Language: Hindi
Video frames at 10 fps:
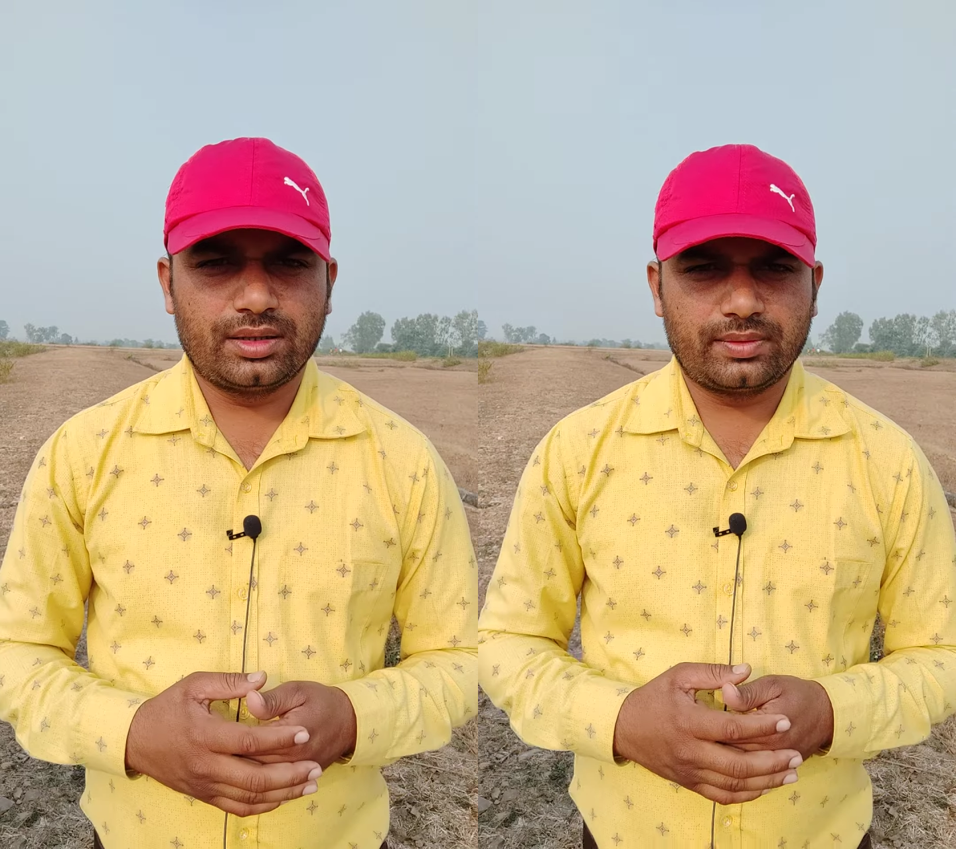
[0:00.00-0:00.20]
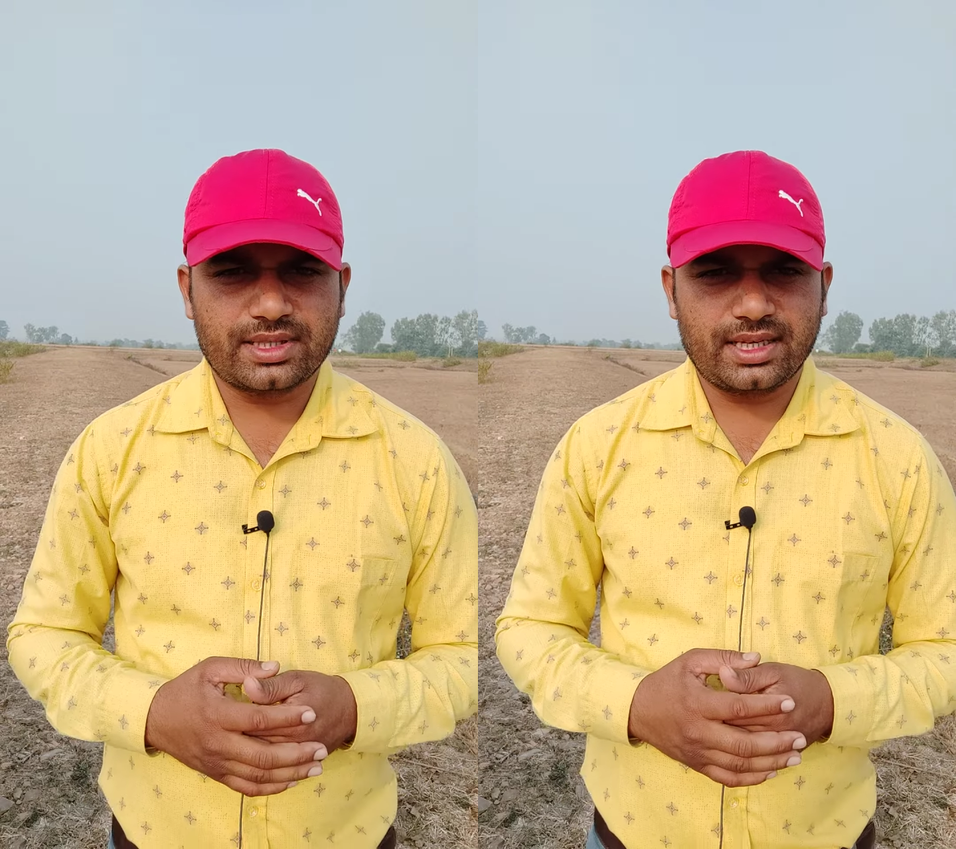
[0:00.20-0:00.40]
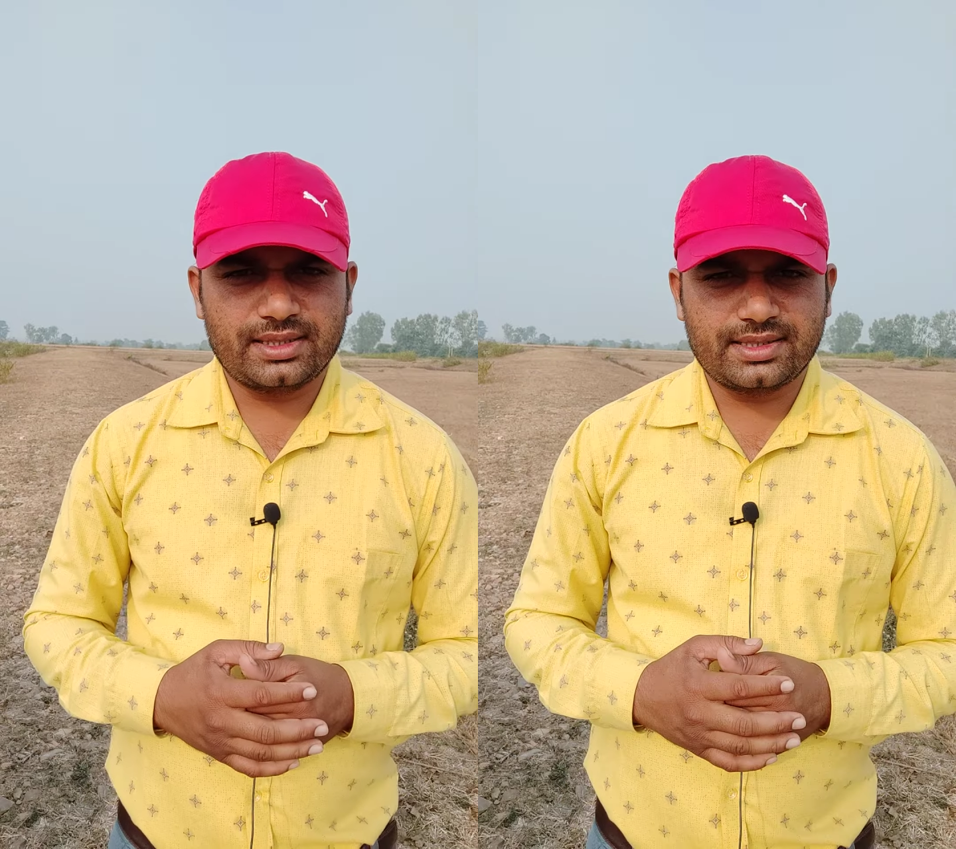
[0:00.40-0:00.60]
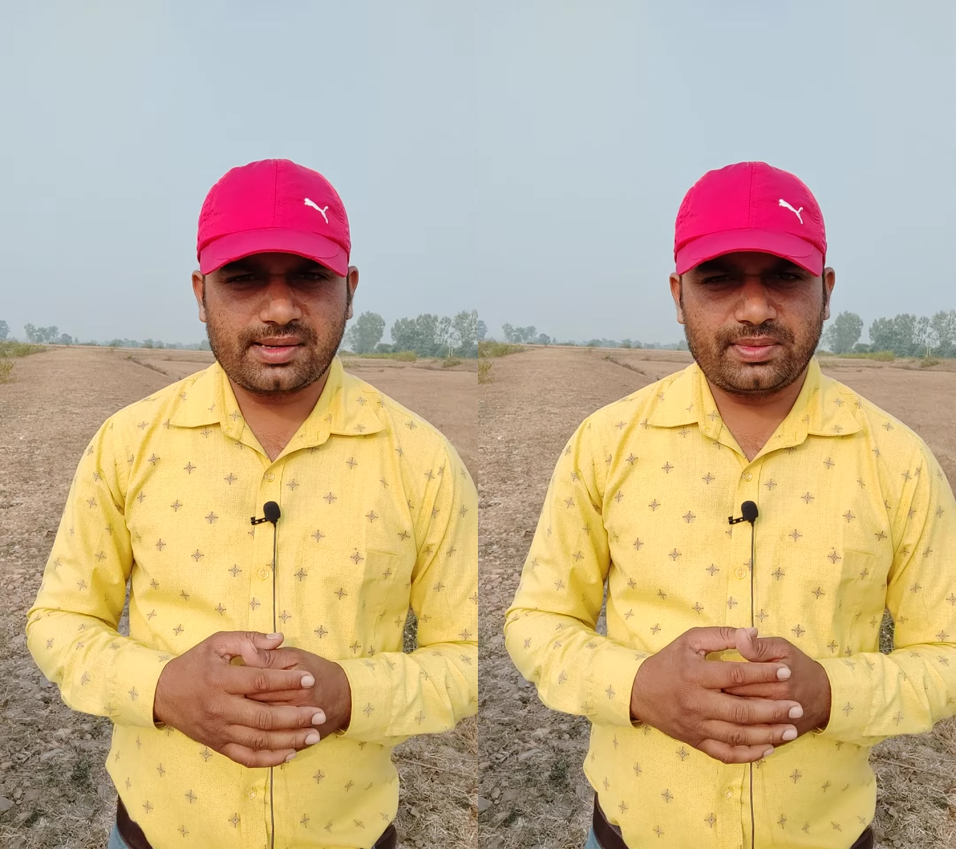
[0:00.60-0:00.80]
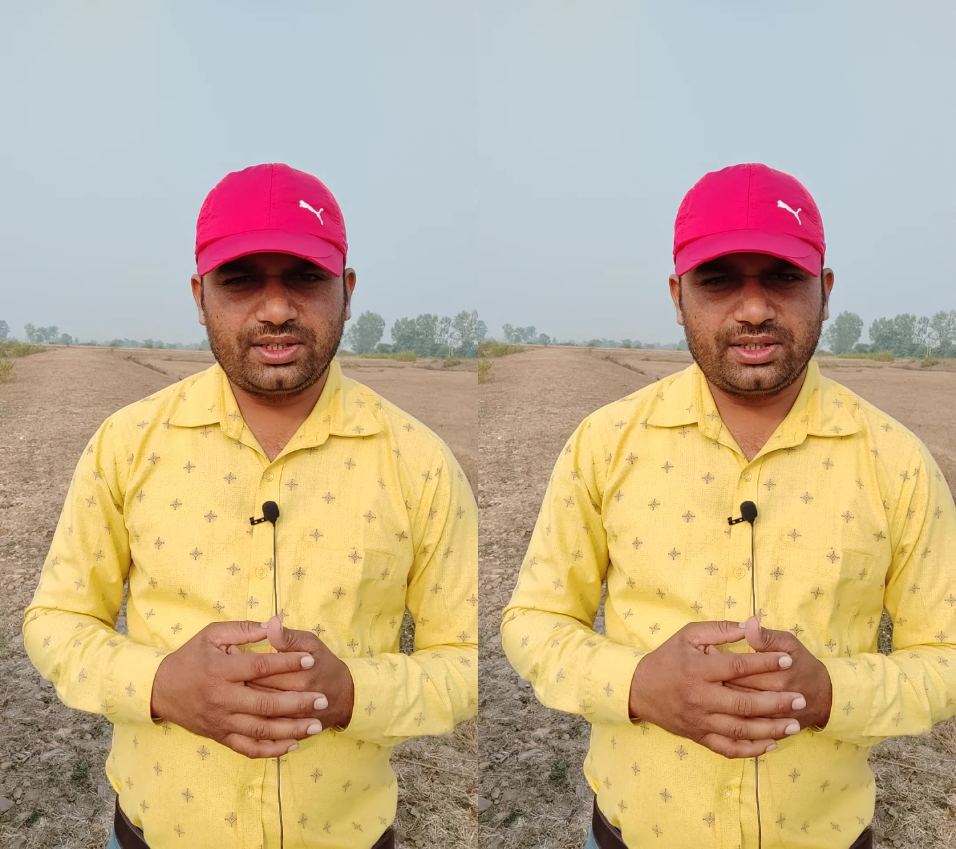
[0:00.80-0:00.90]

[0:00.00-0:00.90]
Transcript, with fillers: नमस्कार किसान